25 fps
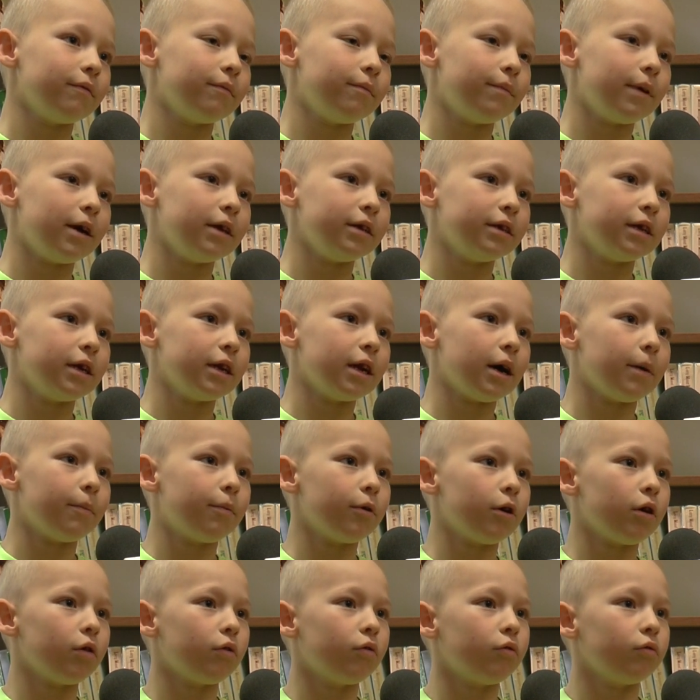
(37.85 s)
będzie na
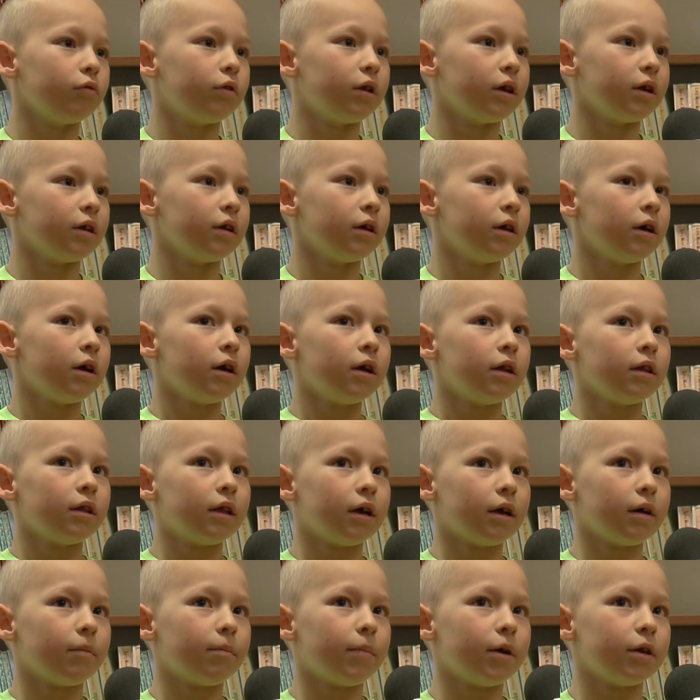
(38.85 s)
progu, ten,
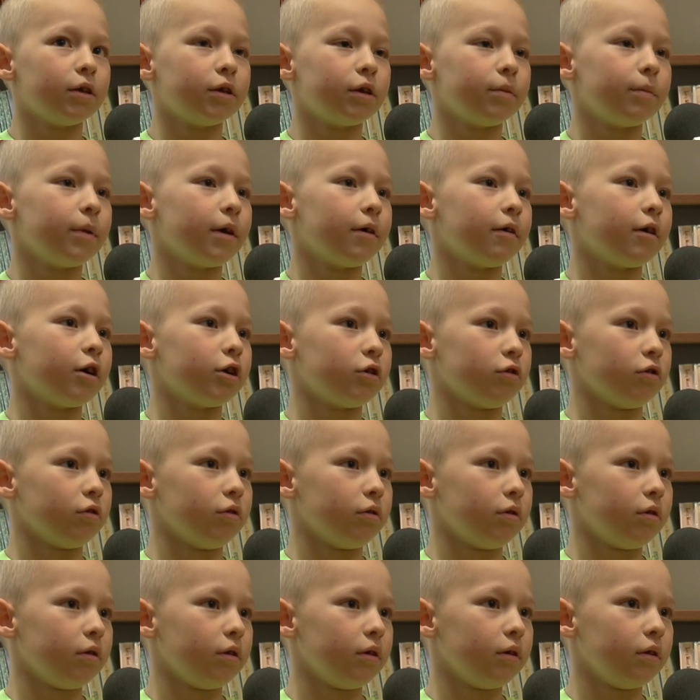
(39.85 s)
ta będzie miała żon,